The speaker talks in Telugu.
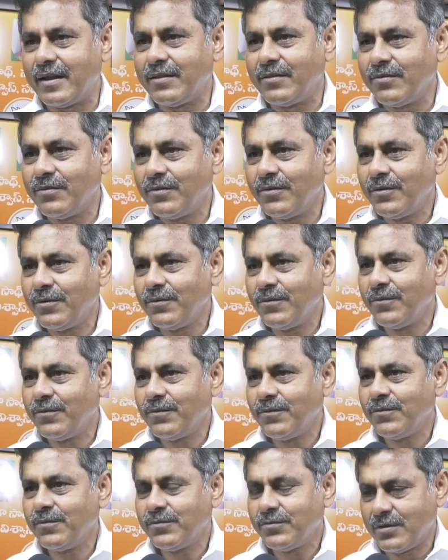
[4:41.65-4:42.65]
రాదు
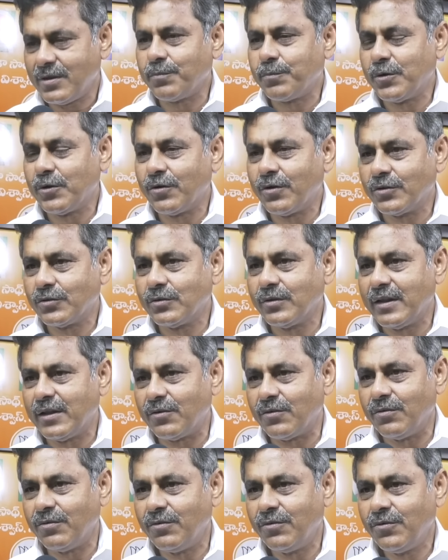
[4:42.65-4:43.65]
చెప్పులు
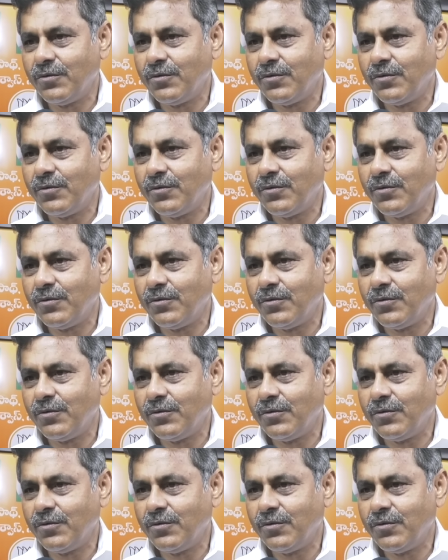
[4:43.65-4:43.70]
కొడుతున్నారు